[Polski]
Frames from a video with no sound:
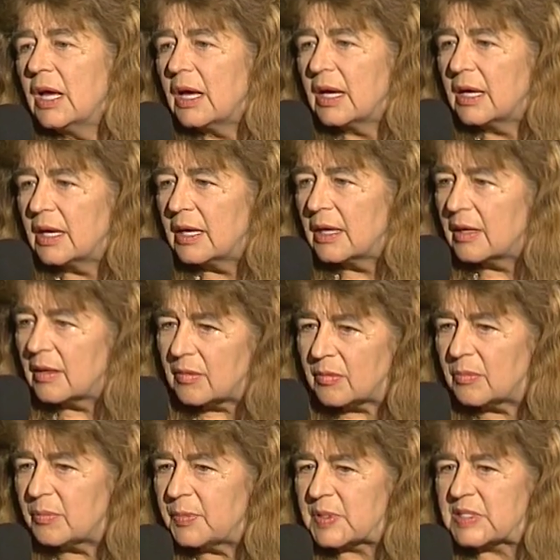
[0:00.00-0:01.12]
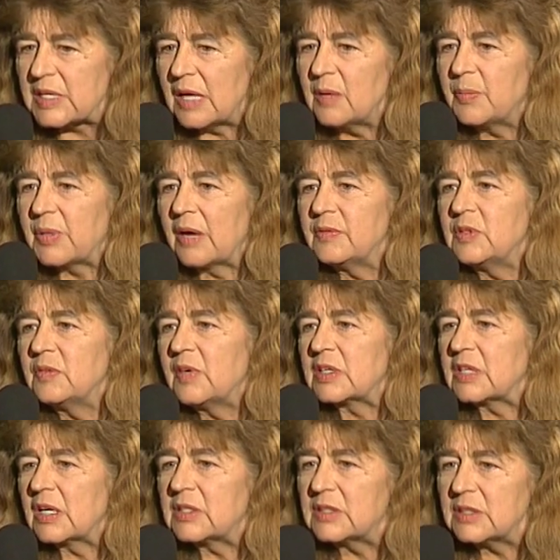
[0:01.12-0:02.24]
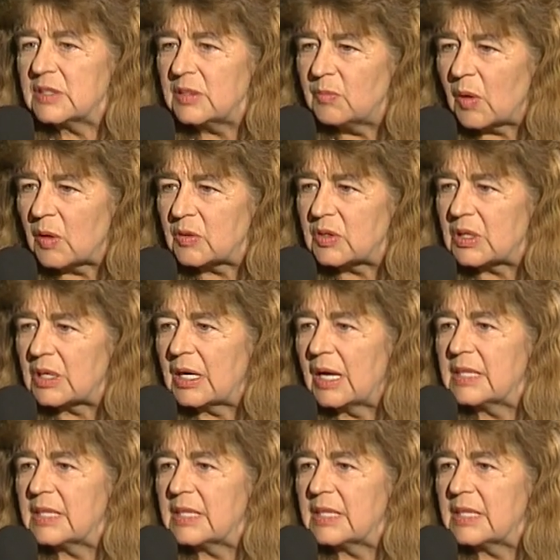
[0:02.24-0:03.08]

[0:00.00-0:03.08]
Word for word: y, pisali prawdziwe rzeczy i mądre,